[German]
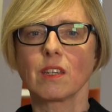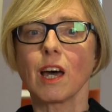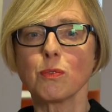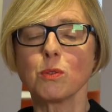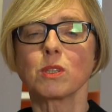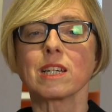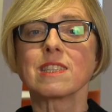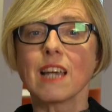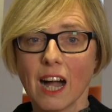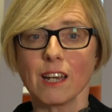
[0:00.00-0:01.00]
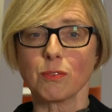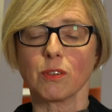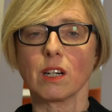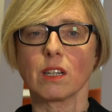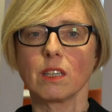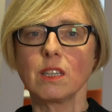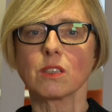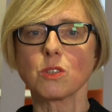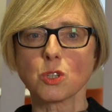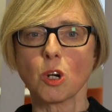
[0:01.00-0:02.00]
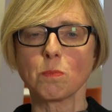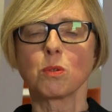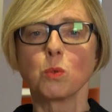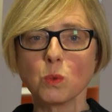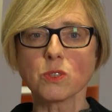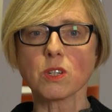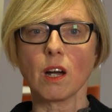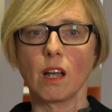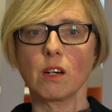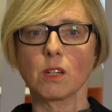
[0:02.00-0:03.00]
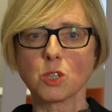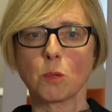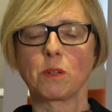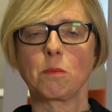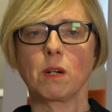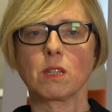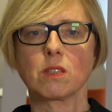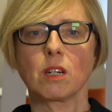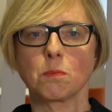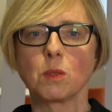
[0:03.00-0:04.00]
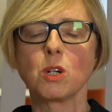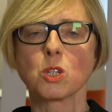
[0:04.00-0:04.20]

dafür, dass sie einfach ihren Job, unser aller Job gemacht haben.